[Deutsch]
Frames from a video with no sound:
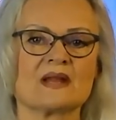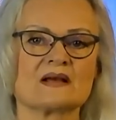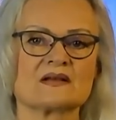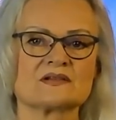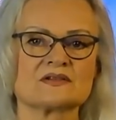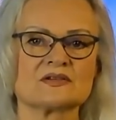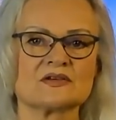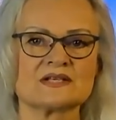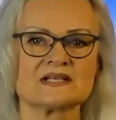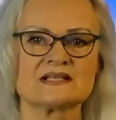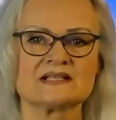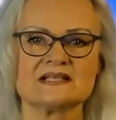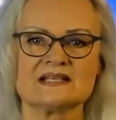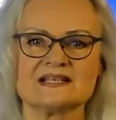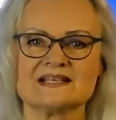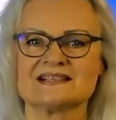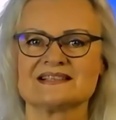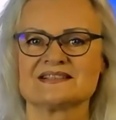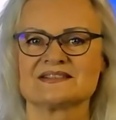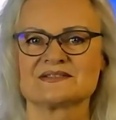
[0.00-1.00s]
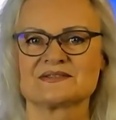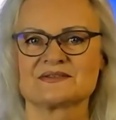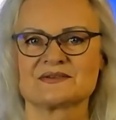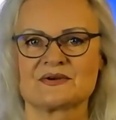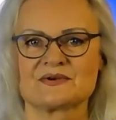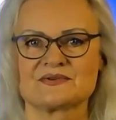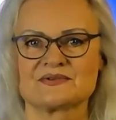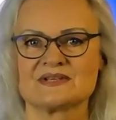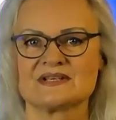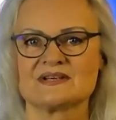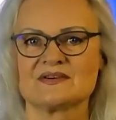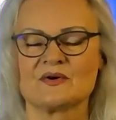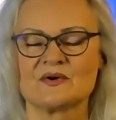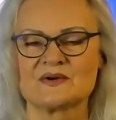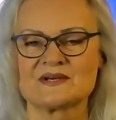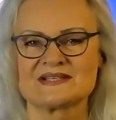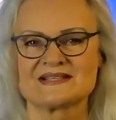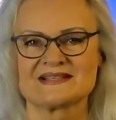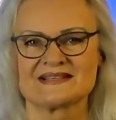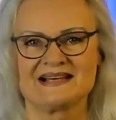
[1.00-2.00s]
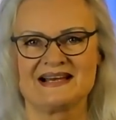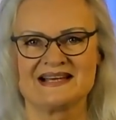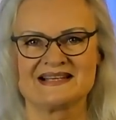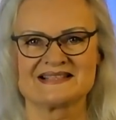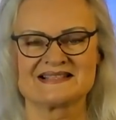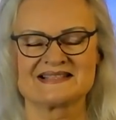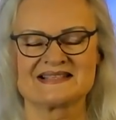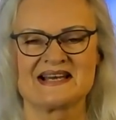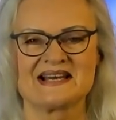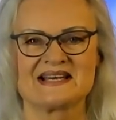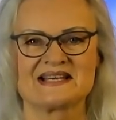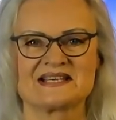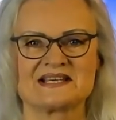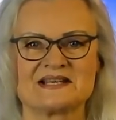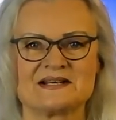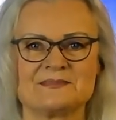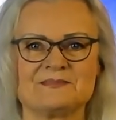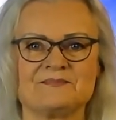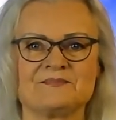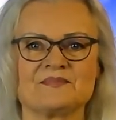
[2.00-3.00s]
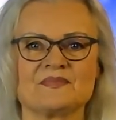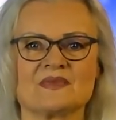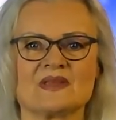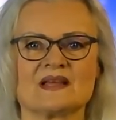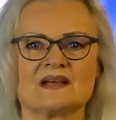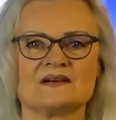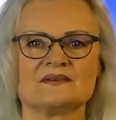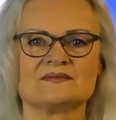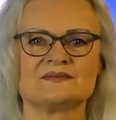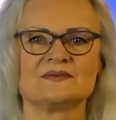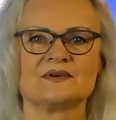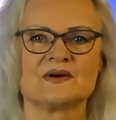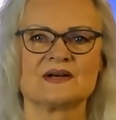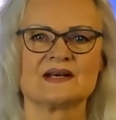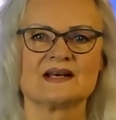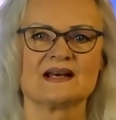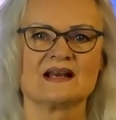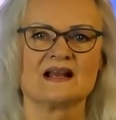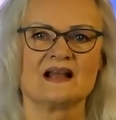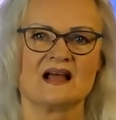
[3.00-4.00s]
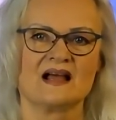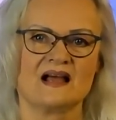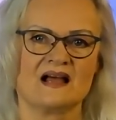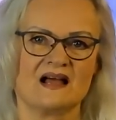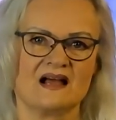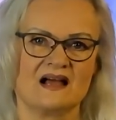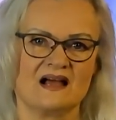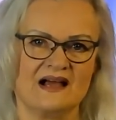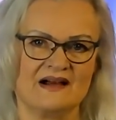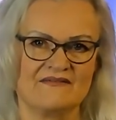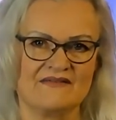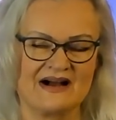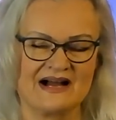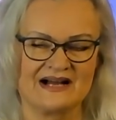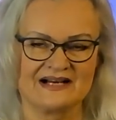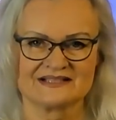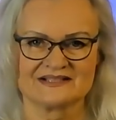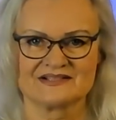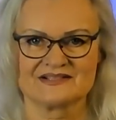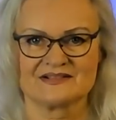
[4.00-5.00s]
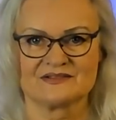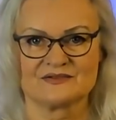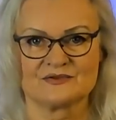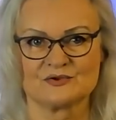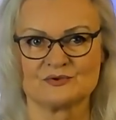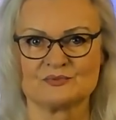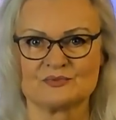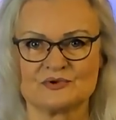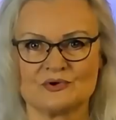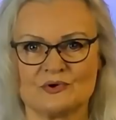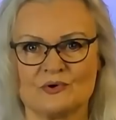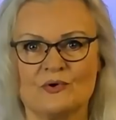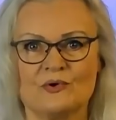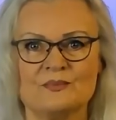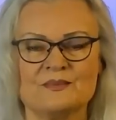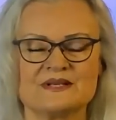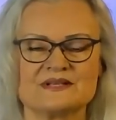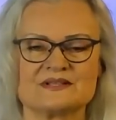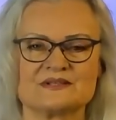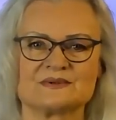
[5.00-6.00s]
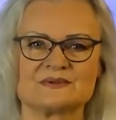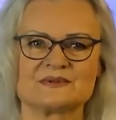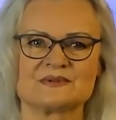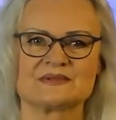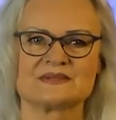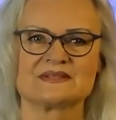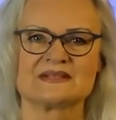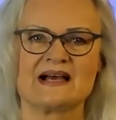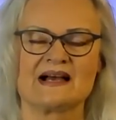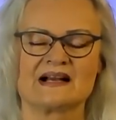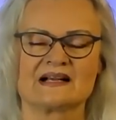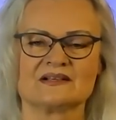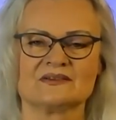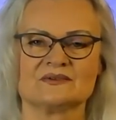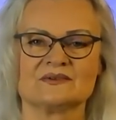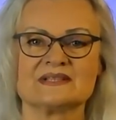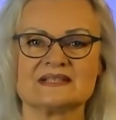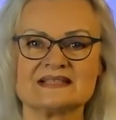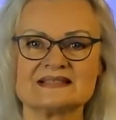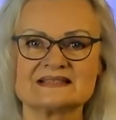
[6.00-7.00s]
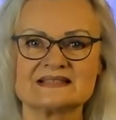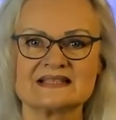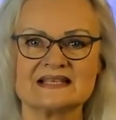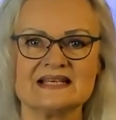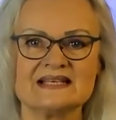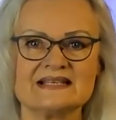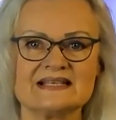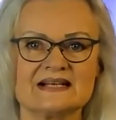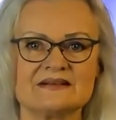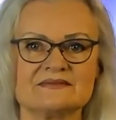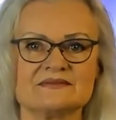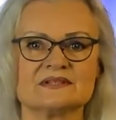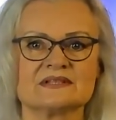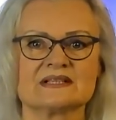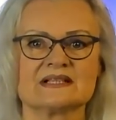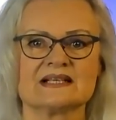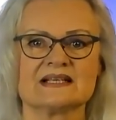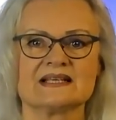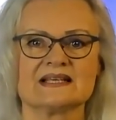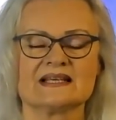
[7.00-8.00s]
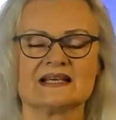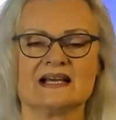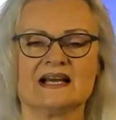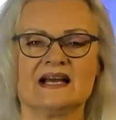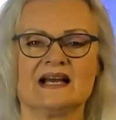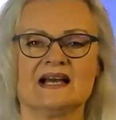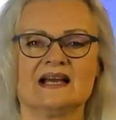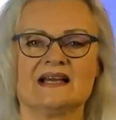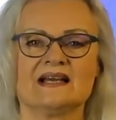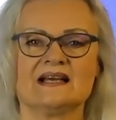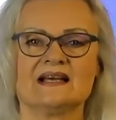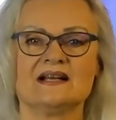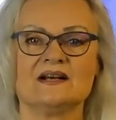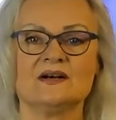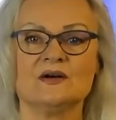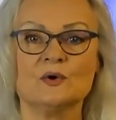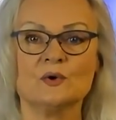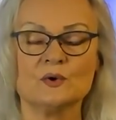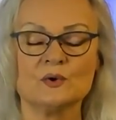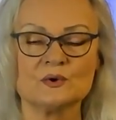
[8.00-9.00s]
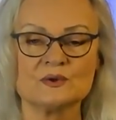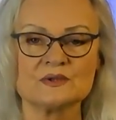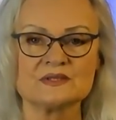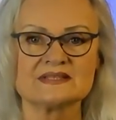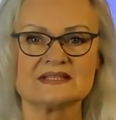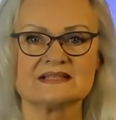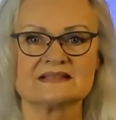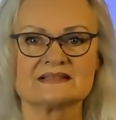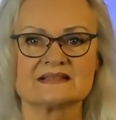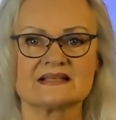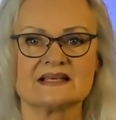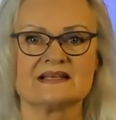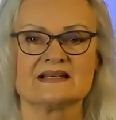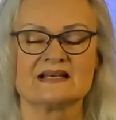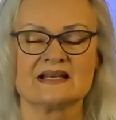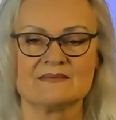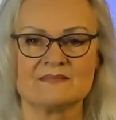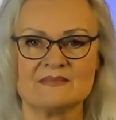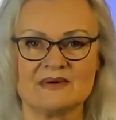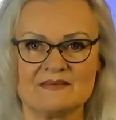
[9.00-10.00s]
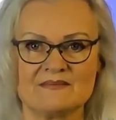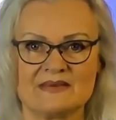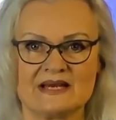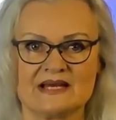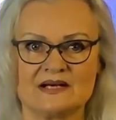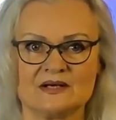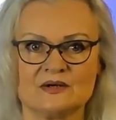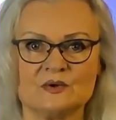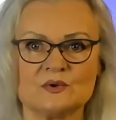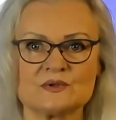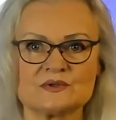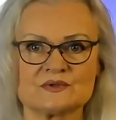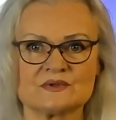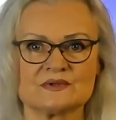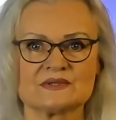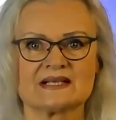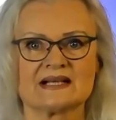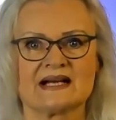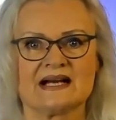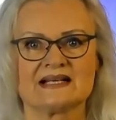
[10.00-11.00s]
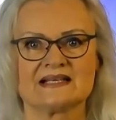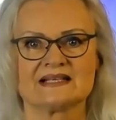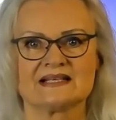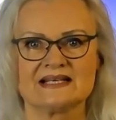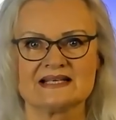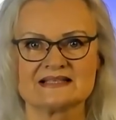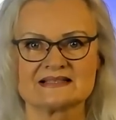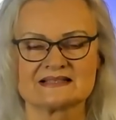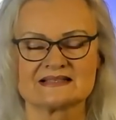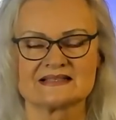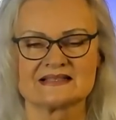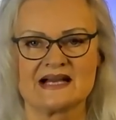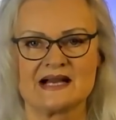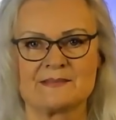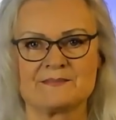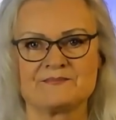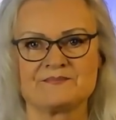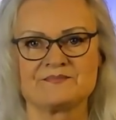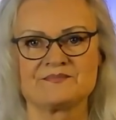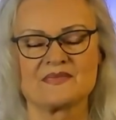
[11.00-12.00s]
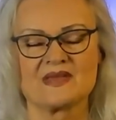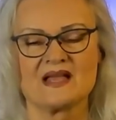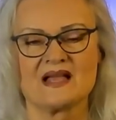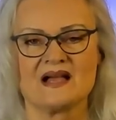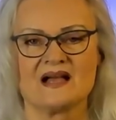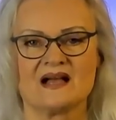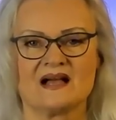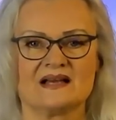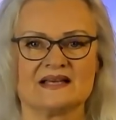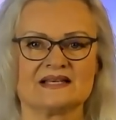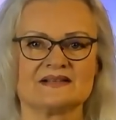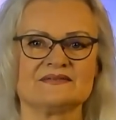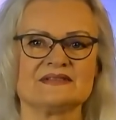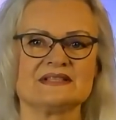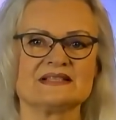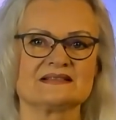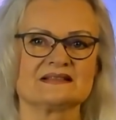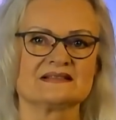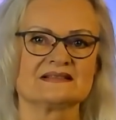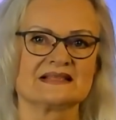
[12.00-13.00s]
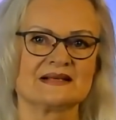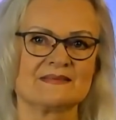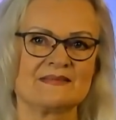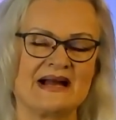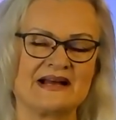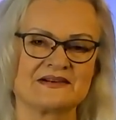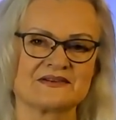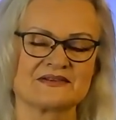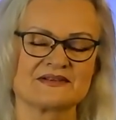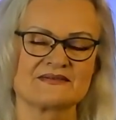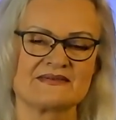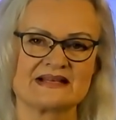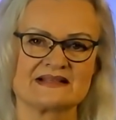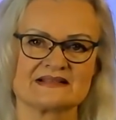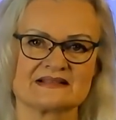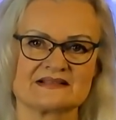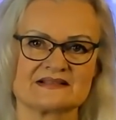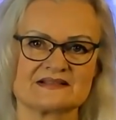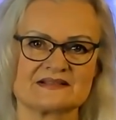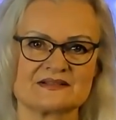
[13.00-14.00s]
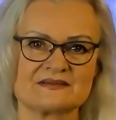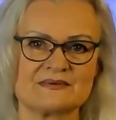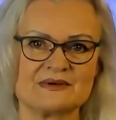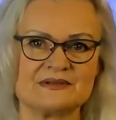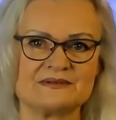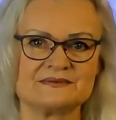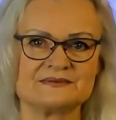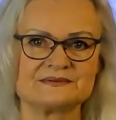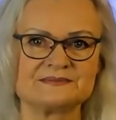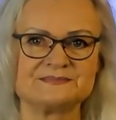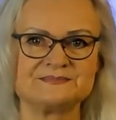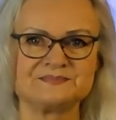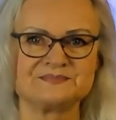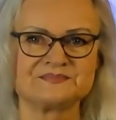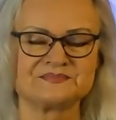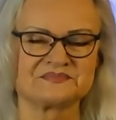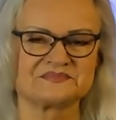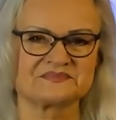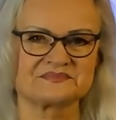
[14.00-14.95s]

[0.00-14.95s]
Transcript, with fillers: Solche Dinge, das sind äußere Anzeichen von Erwachenssymptomen sozusagen. Und es geht ja wirklich los, es geht immer mehr los und gerade jetzt am, ihr wisst es, am 21.12